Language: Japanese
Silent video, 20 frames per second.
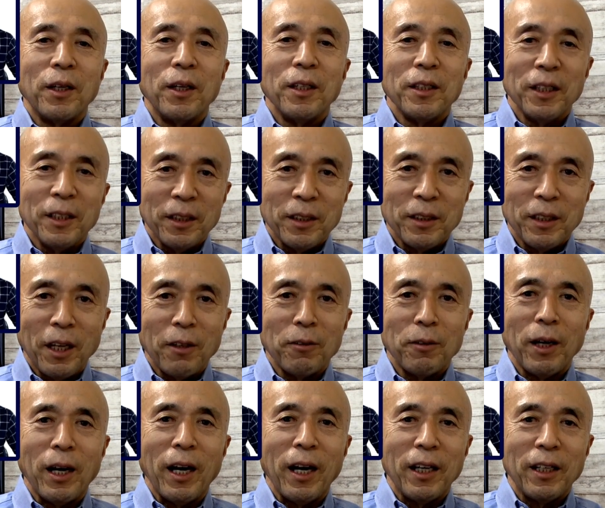1点
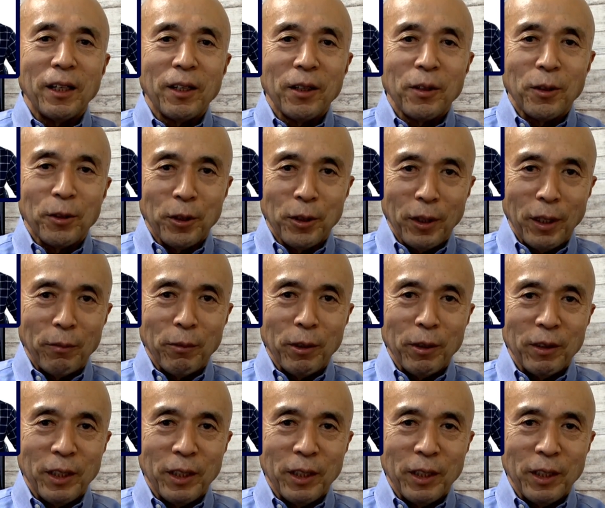はこのようなもので